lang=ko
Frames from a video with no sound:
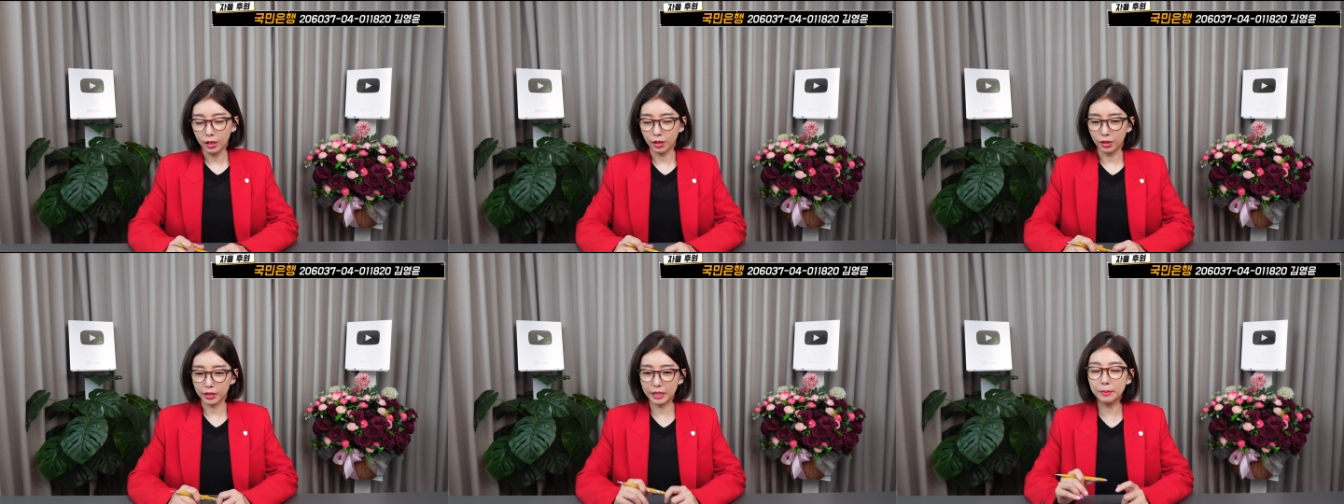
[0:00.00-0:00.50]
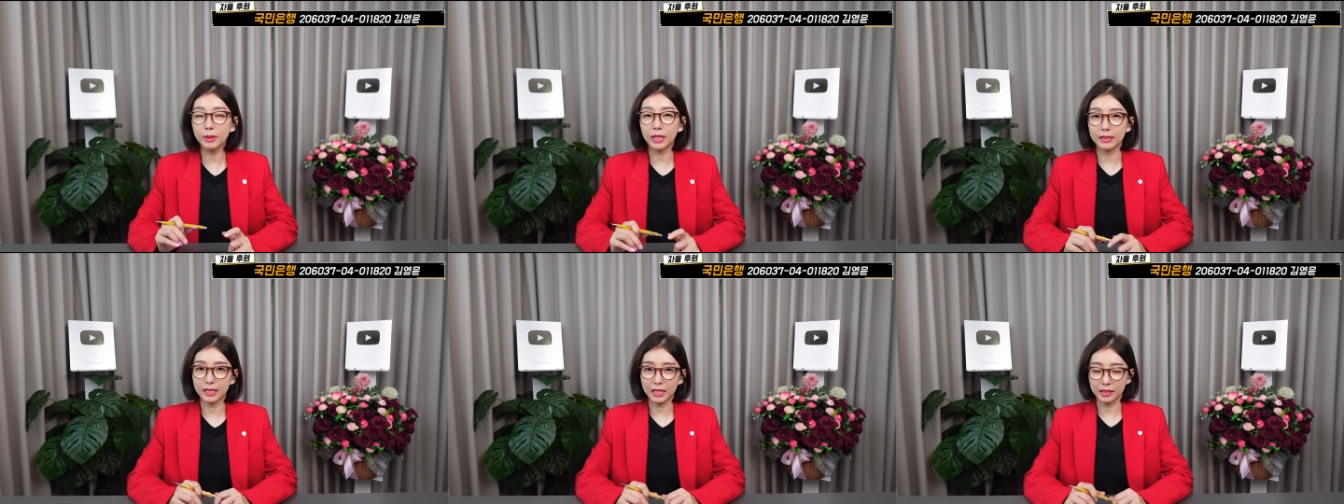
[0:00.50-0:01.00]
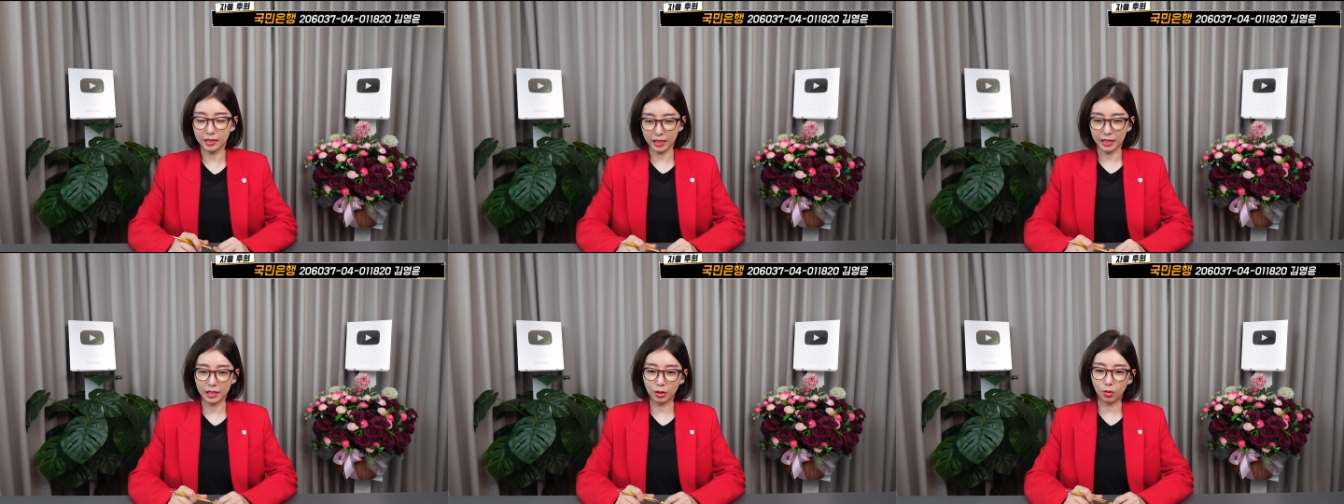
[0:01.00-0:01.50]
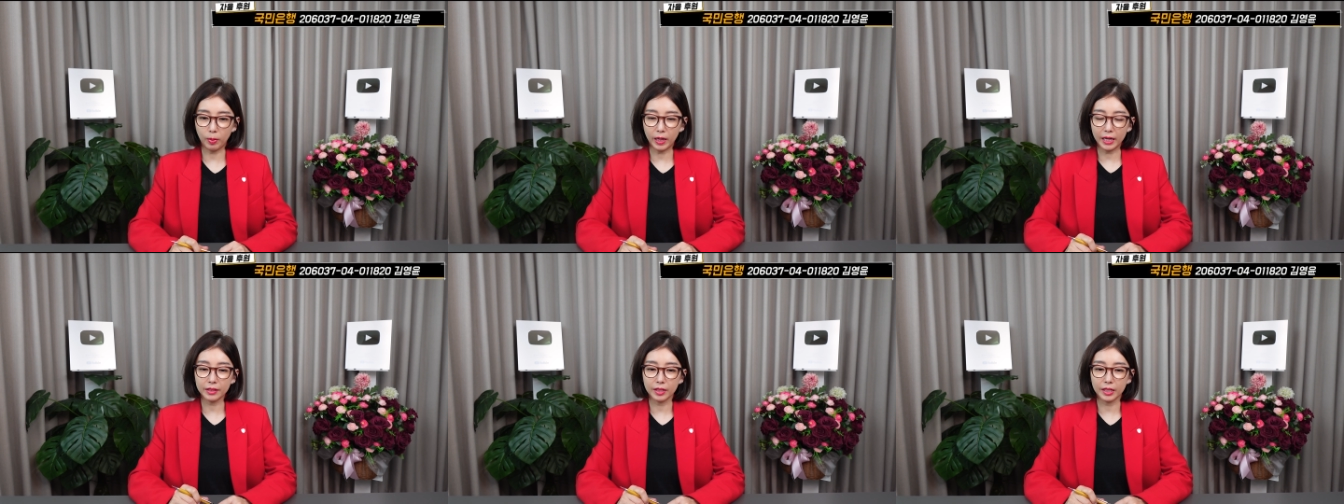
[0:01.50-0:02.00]
어, 긴밀한 사이다라고
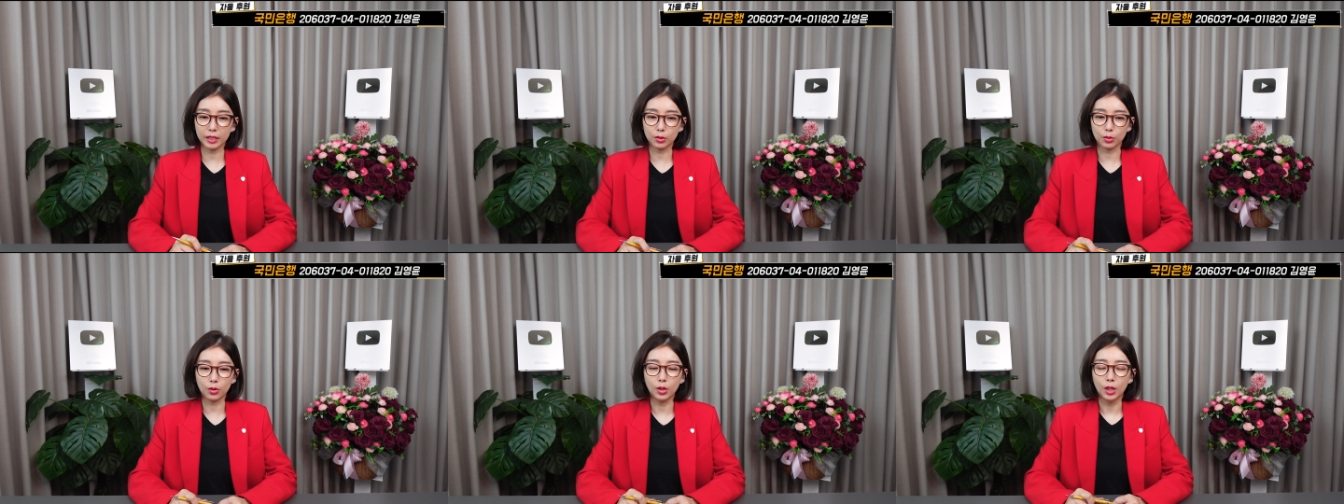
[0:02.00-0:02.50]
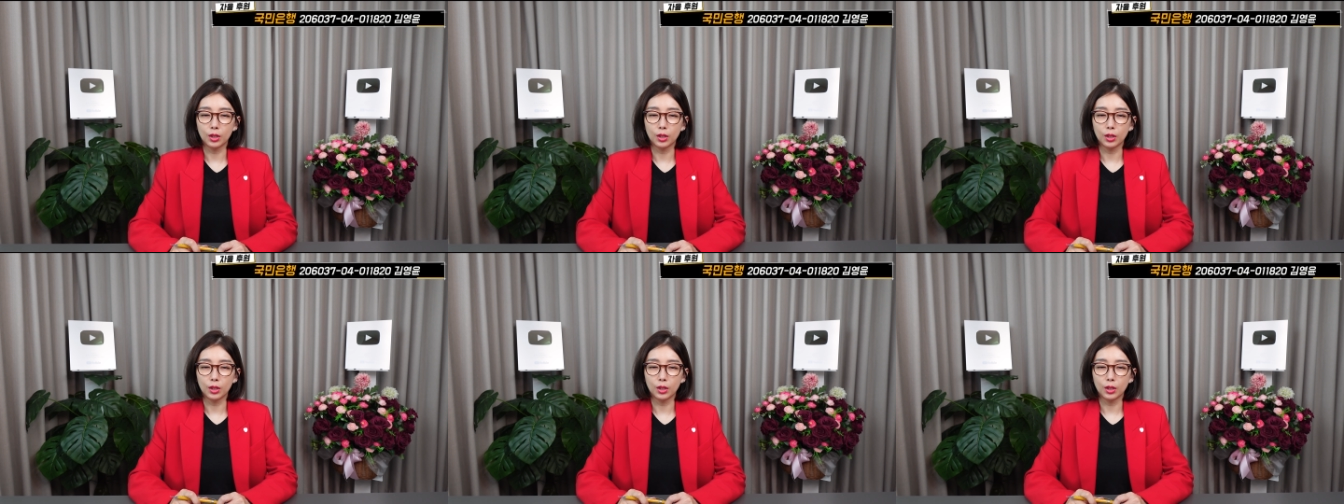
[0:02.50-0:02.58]
봐야 되겠죠.